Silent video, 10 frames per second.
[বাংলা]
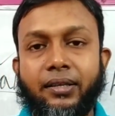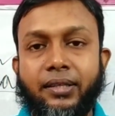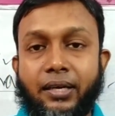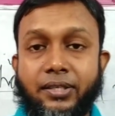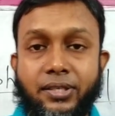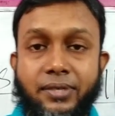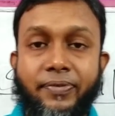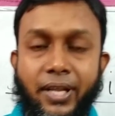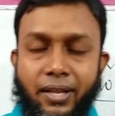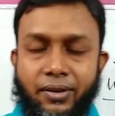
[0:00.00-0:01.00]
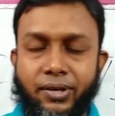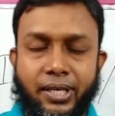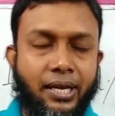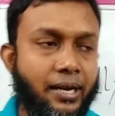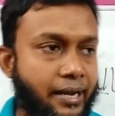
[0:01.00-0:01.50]
তার নিচে হচ্ছে ফেল
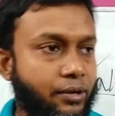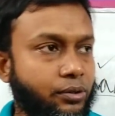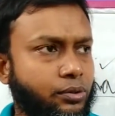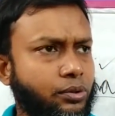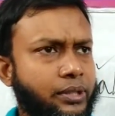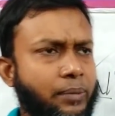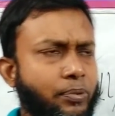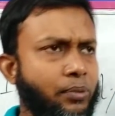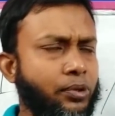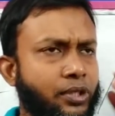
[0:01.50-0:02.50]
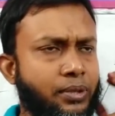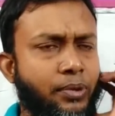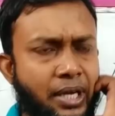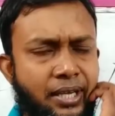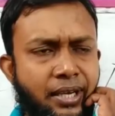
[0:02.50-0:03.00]
ওকে আর এখন তো তার পরবর্তীতে
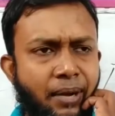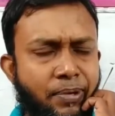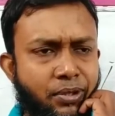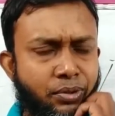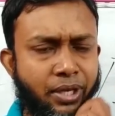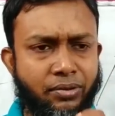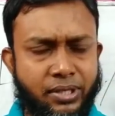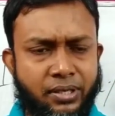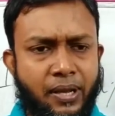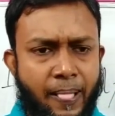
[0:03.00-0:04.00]
মনে হয় আফটার টু থাউজেন্ড